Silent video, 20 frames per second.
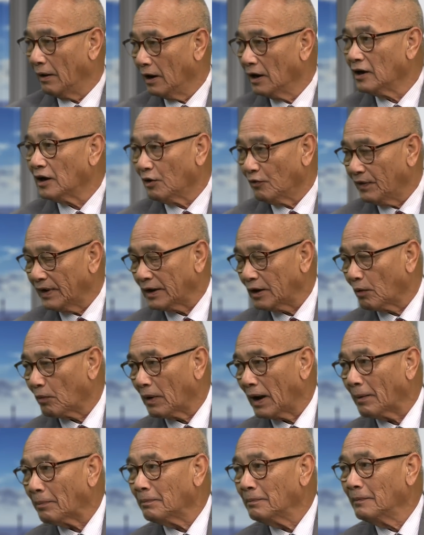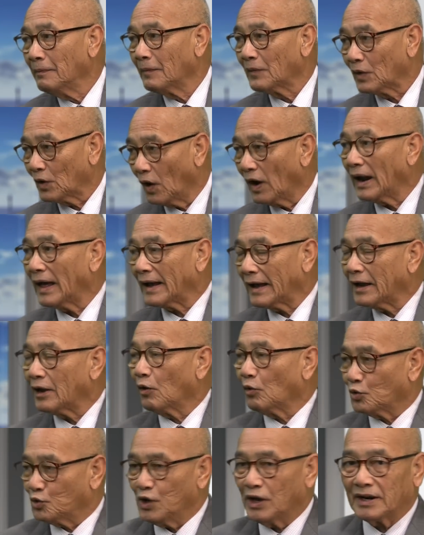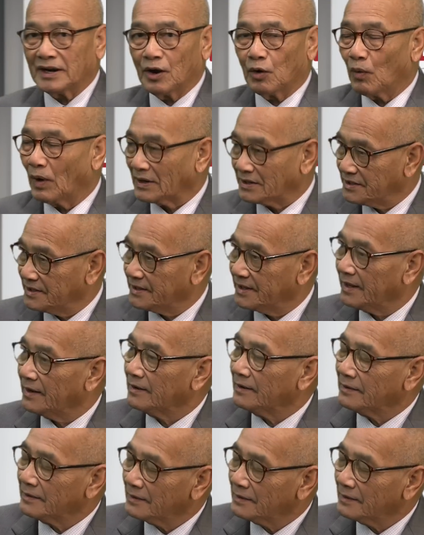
ứng cử viên độc lập đó là cái câu chuyện ở Washington